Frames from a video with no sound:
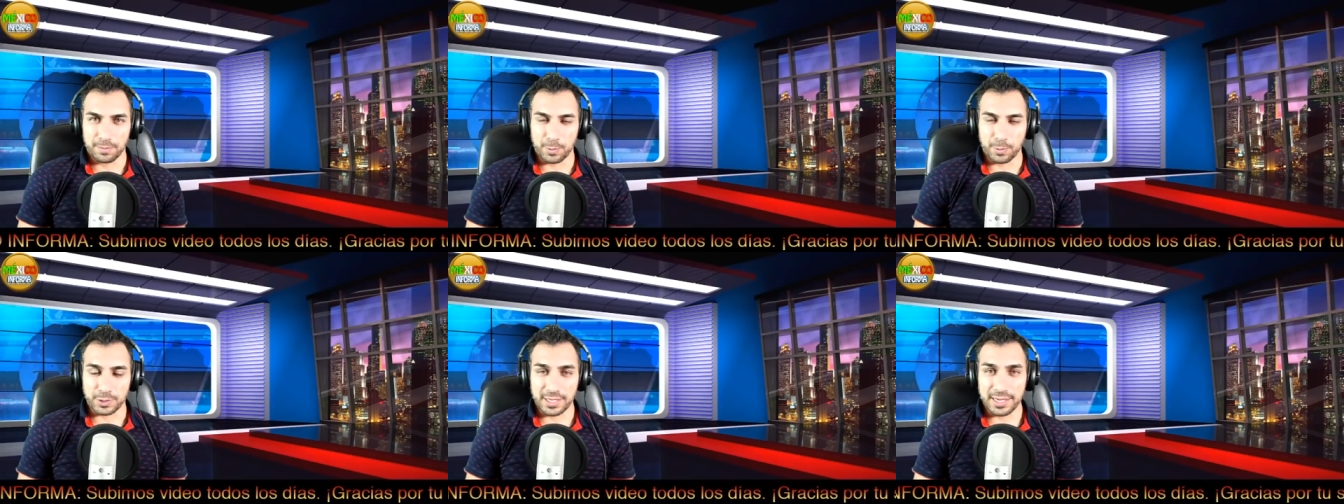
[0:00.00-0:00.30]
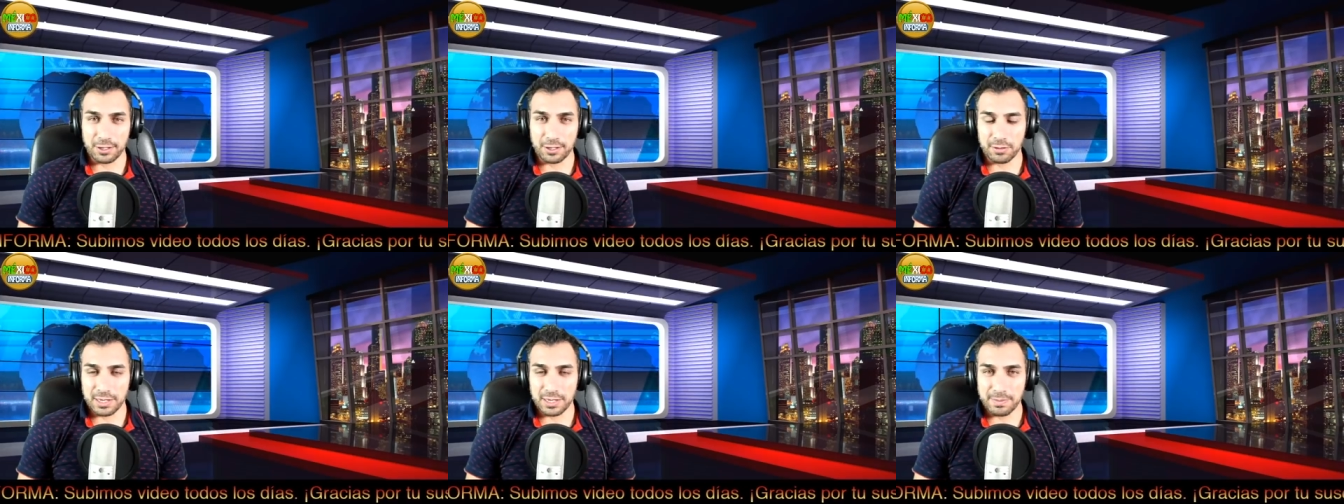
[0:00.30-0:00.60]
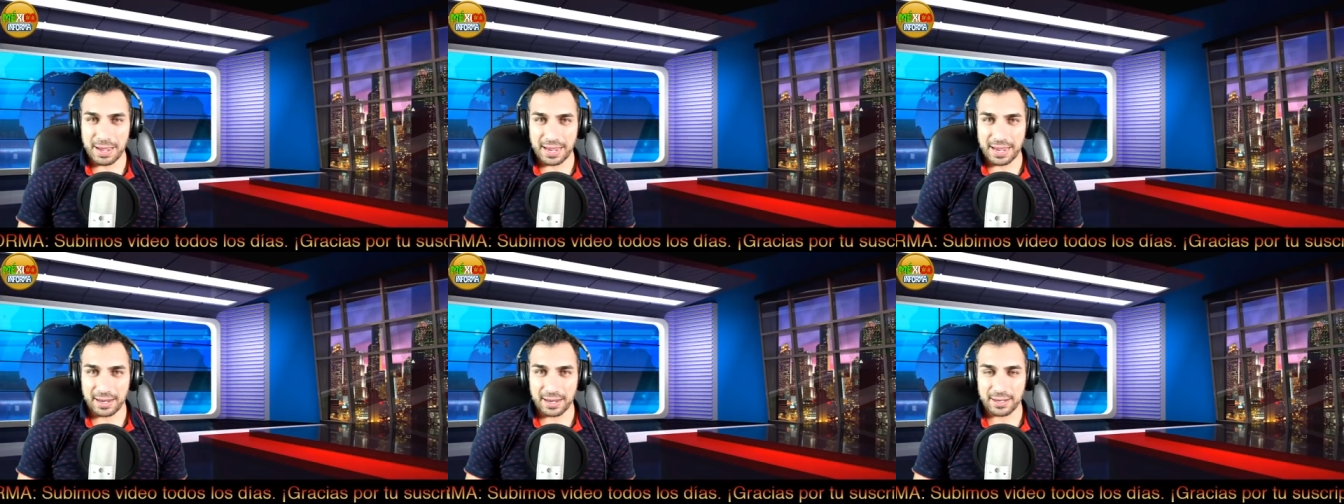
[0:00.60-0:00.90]
Pues ahí con
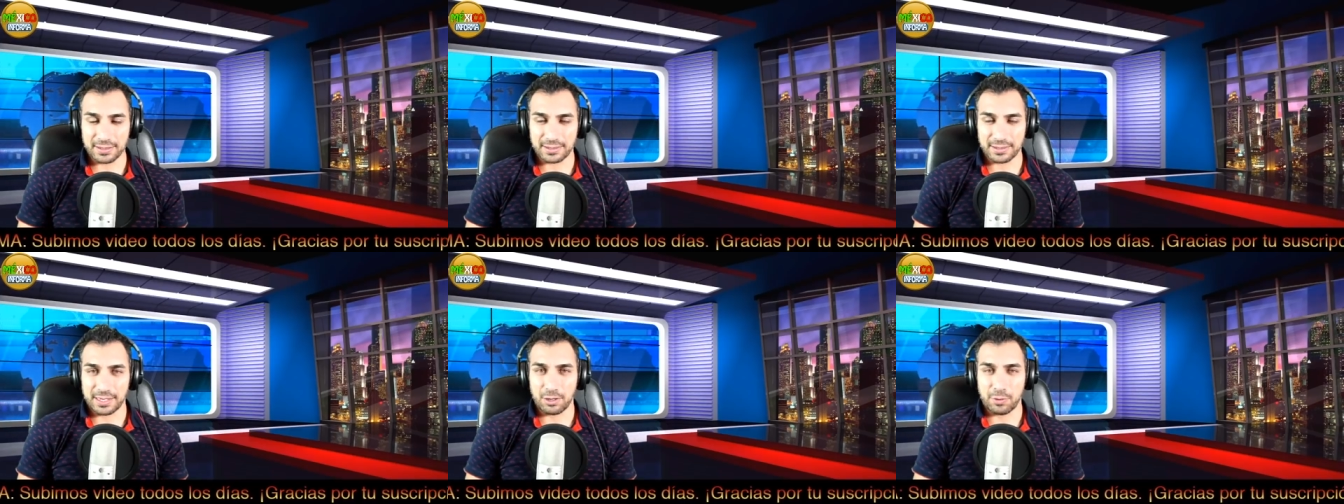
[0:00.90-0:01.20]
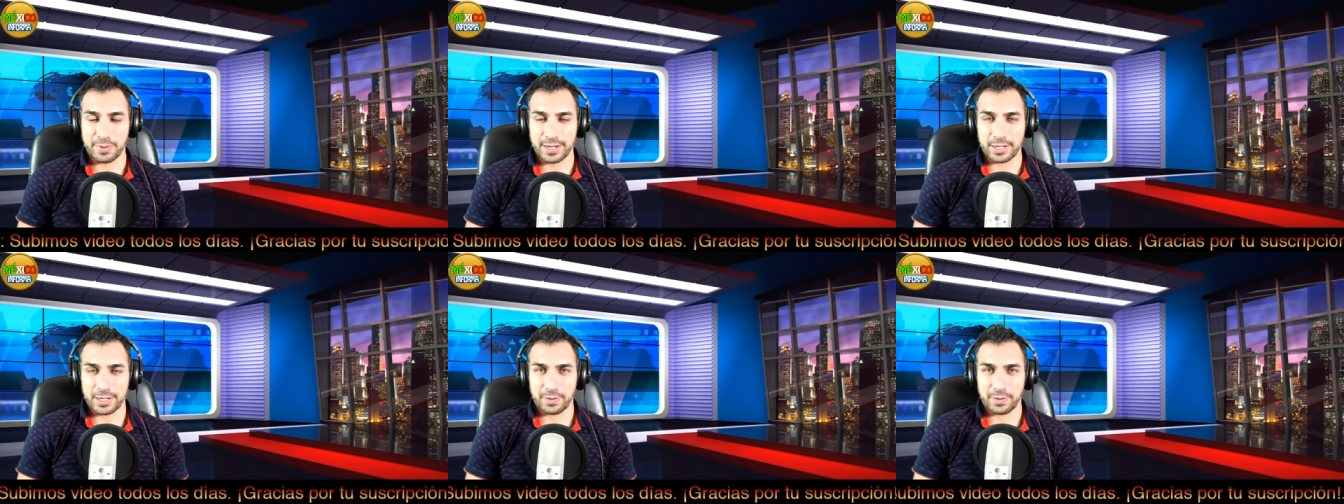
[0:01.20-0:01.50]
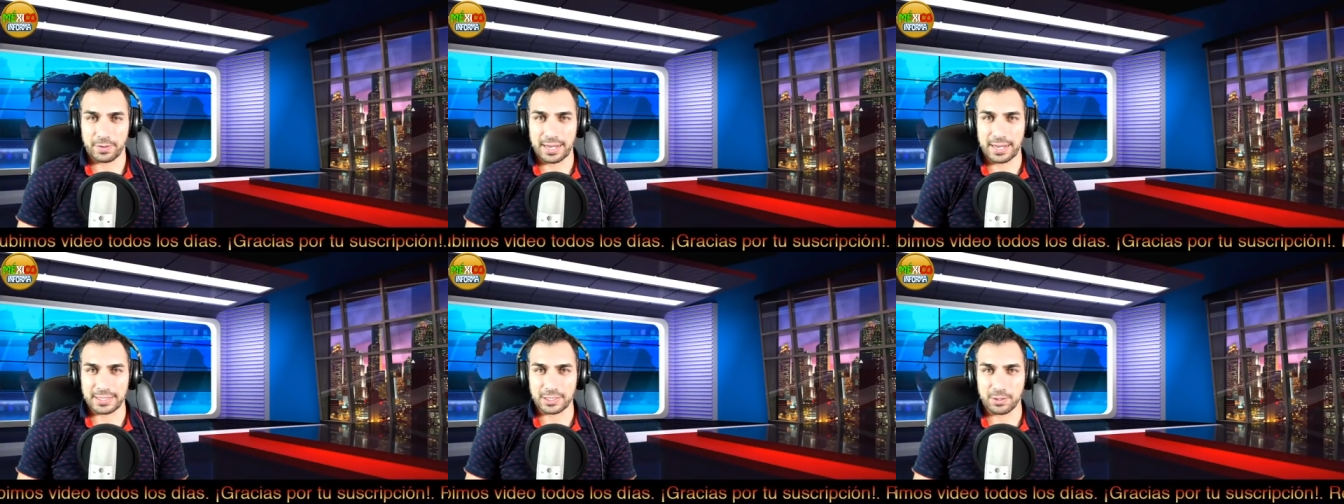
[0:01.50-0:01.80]
imágenes del gobierno
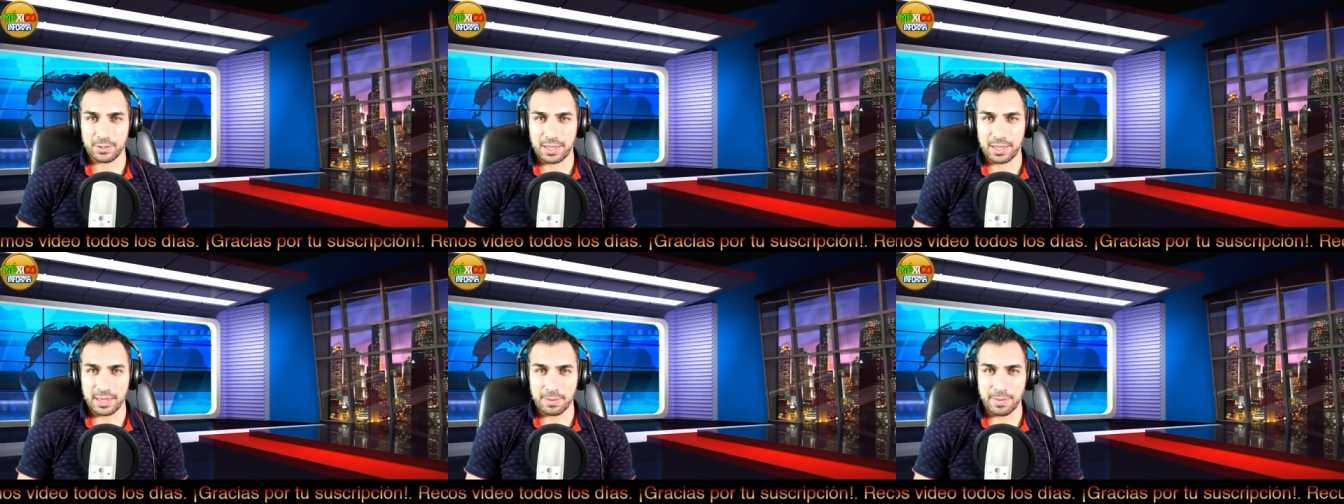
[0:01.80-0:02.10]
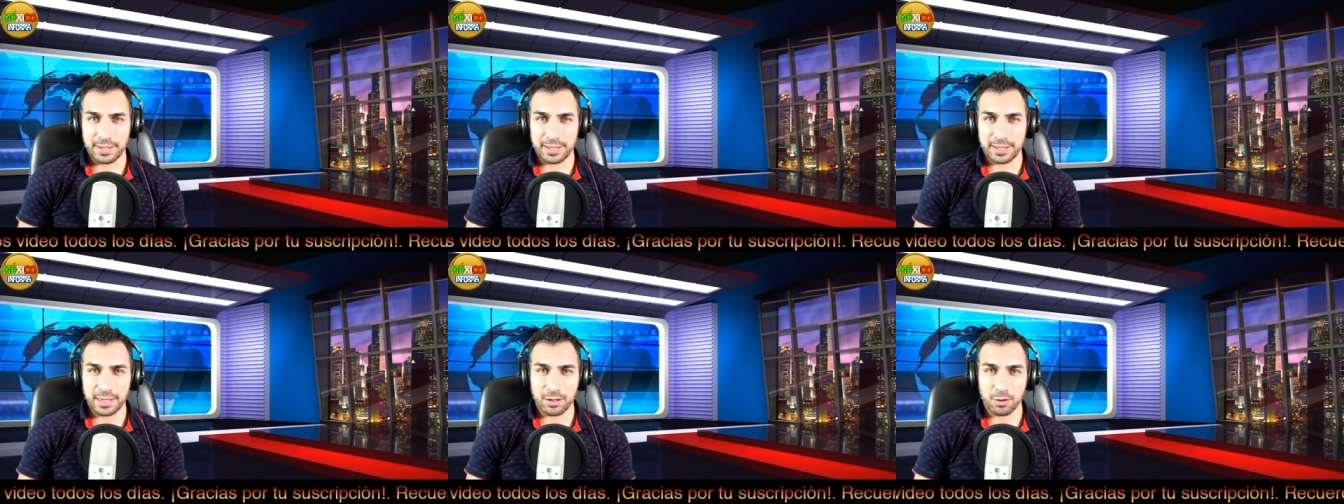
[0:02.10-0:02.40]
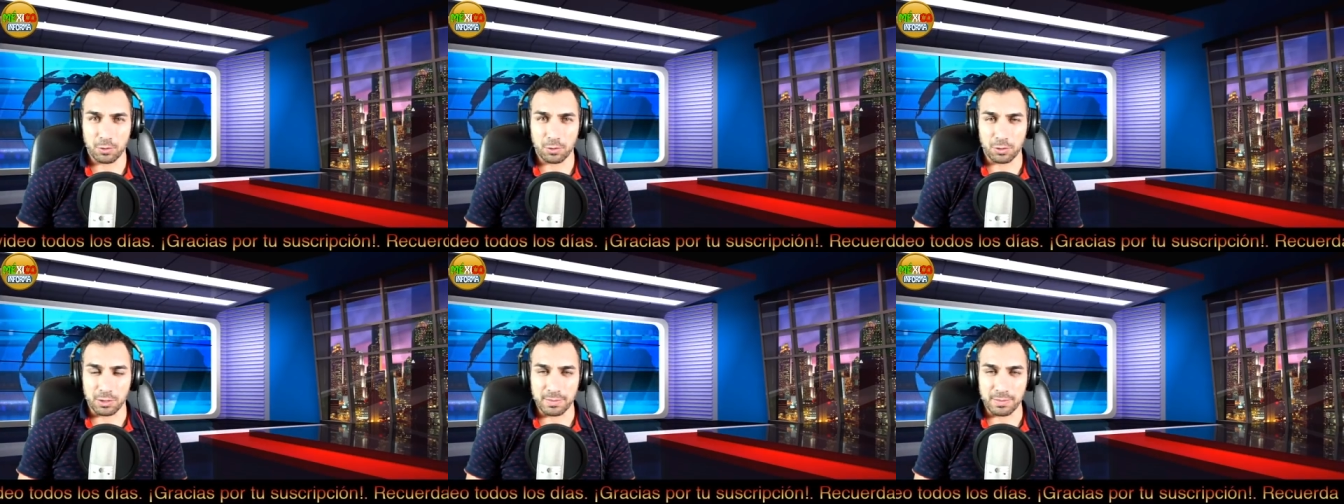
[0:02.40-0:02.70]
de la Ciudad de
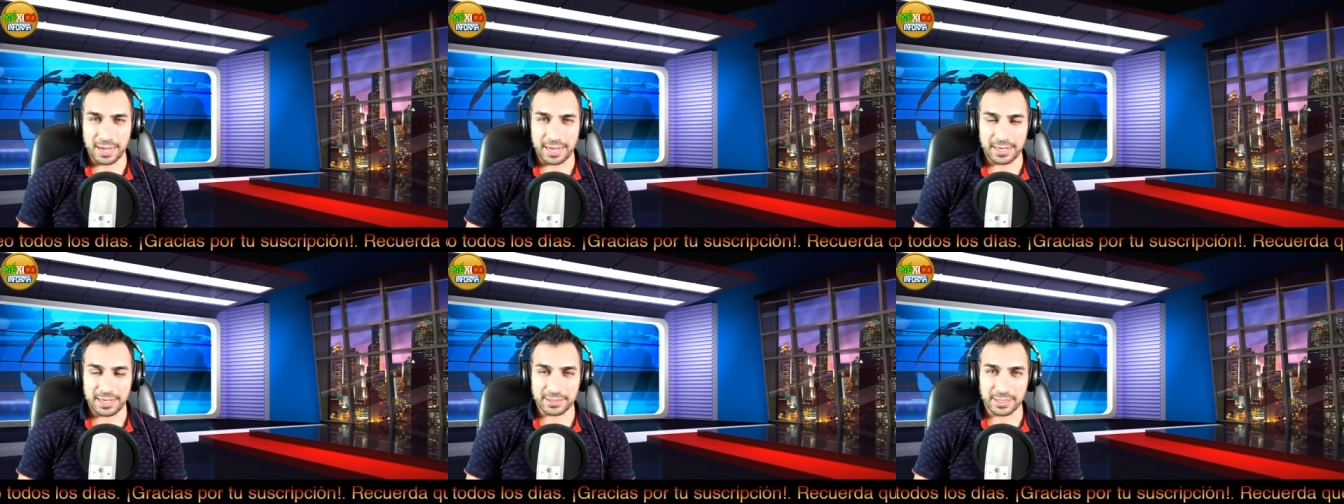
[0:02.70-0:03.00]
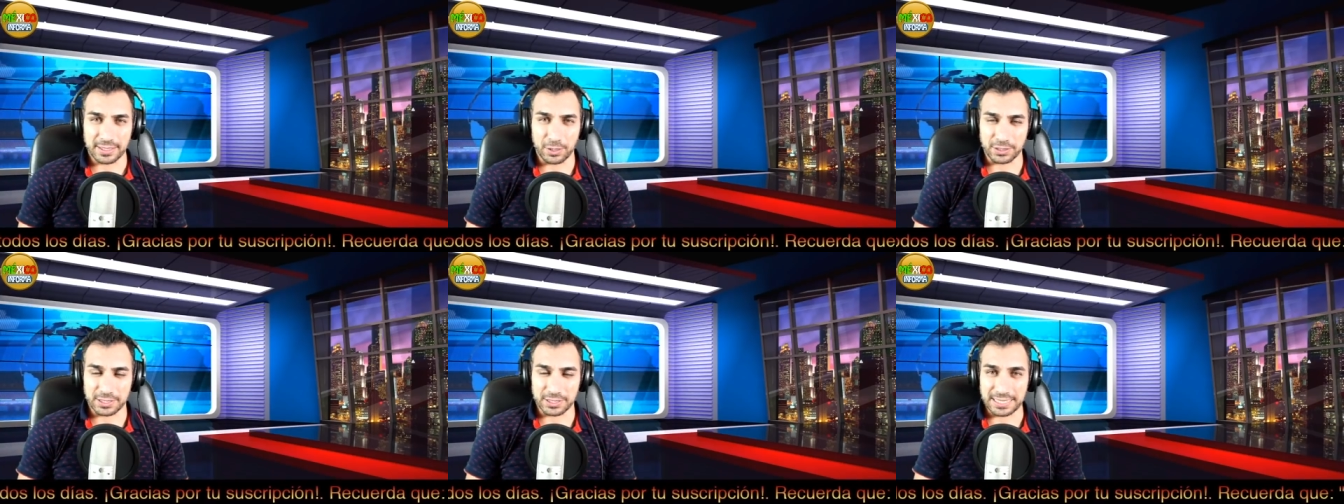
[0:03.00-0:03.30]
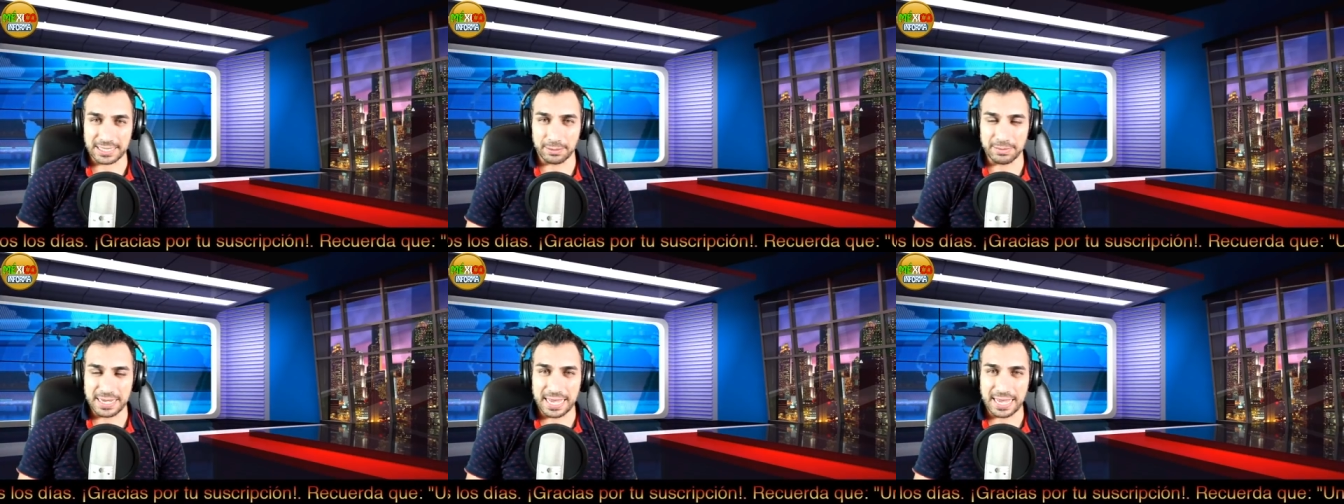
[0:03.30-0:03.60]
México, con imágenes de
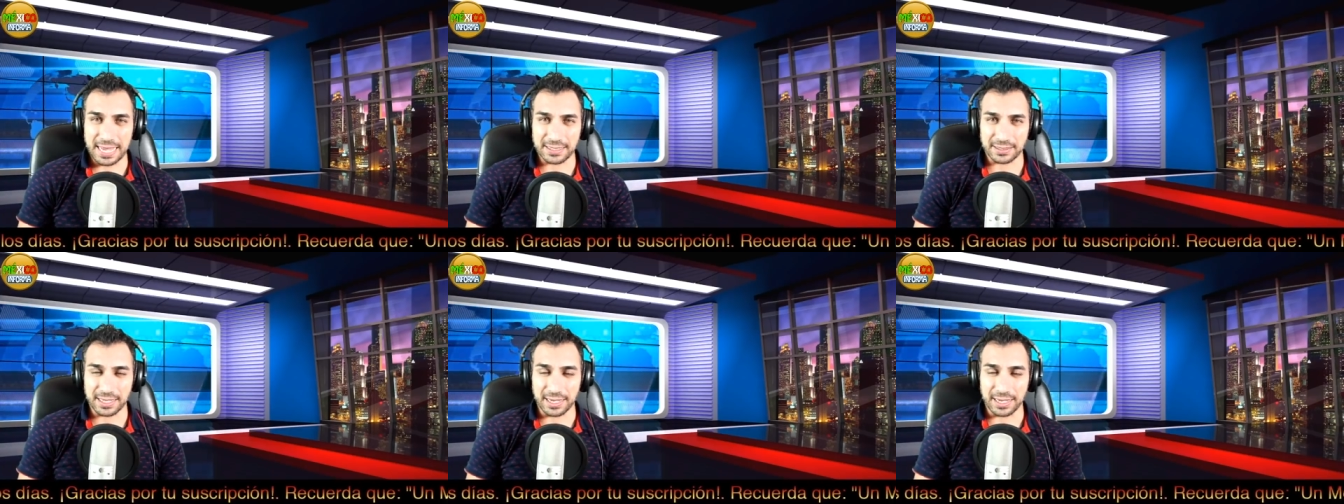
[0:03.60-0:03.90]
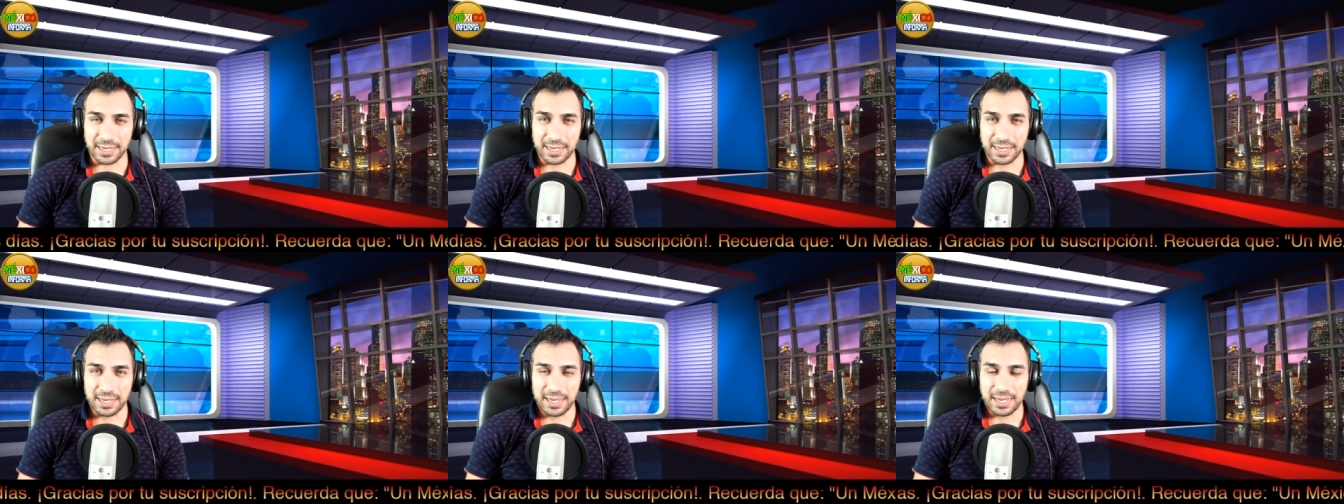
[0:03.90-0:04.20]
nuestras amigas de